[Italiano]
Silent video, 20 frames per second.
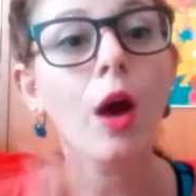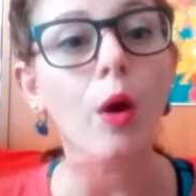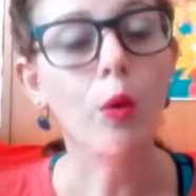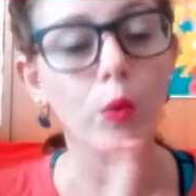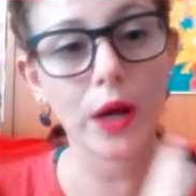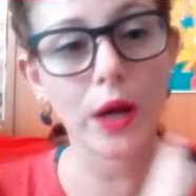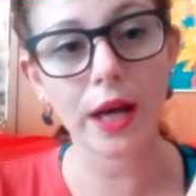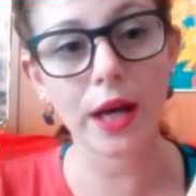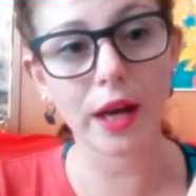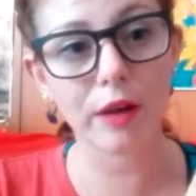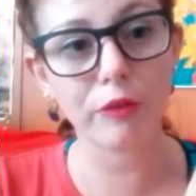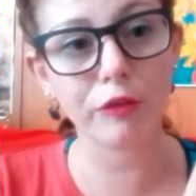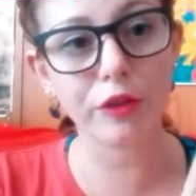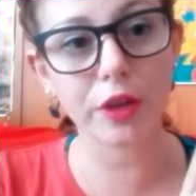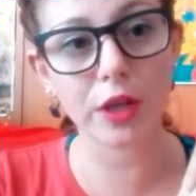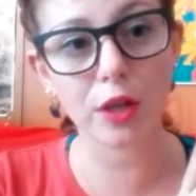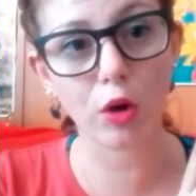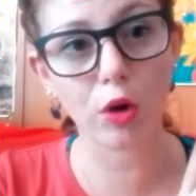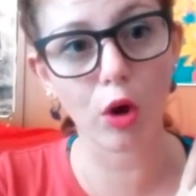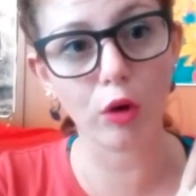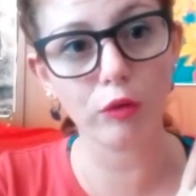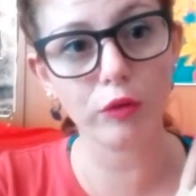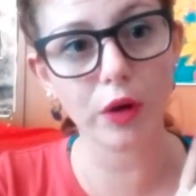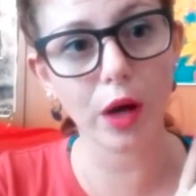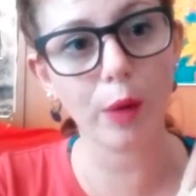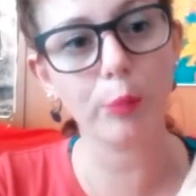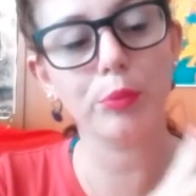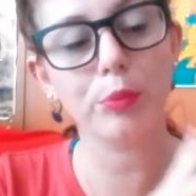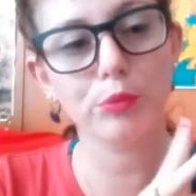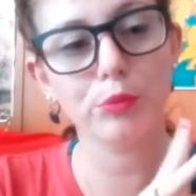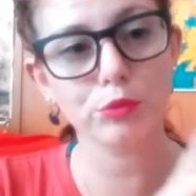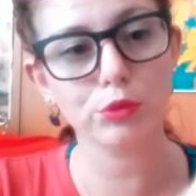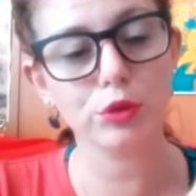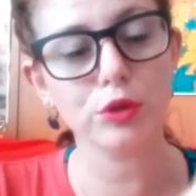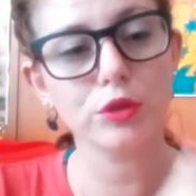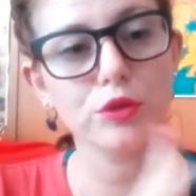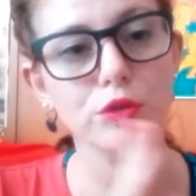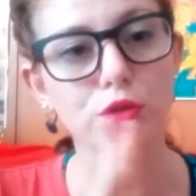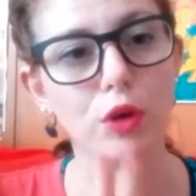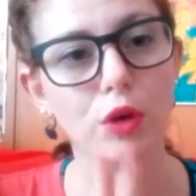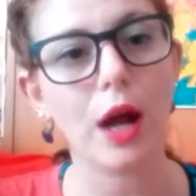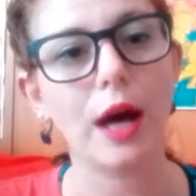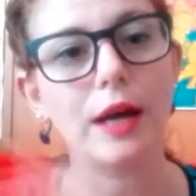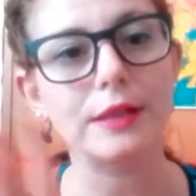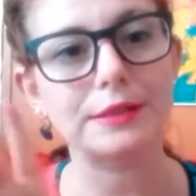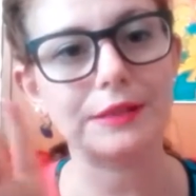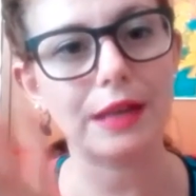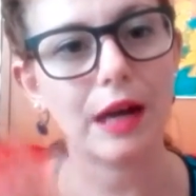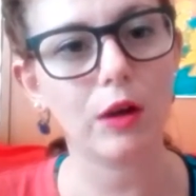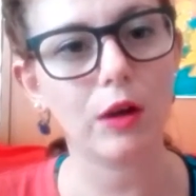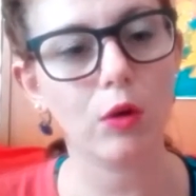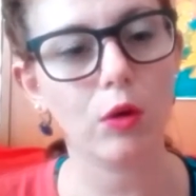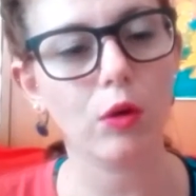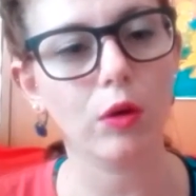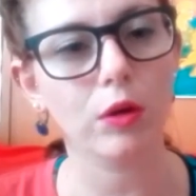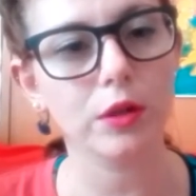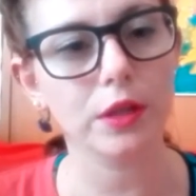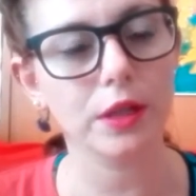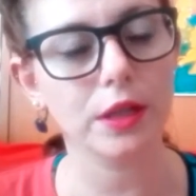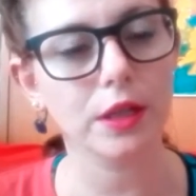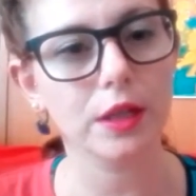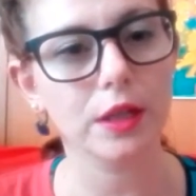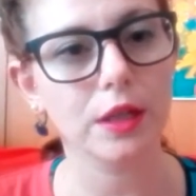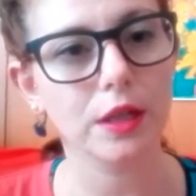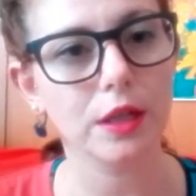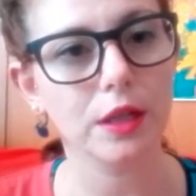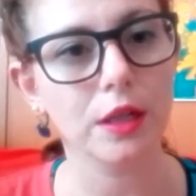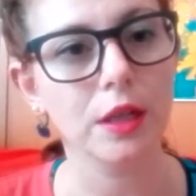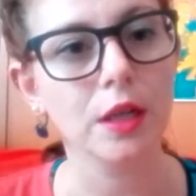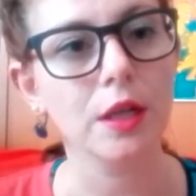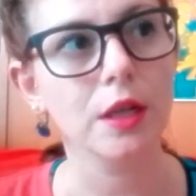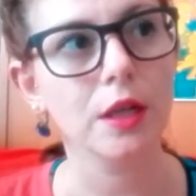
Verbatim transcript: una graphic novel appunto intitolata con eh,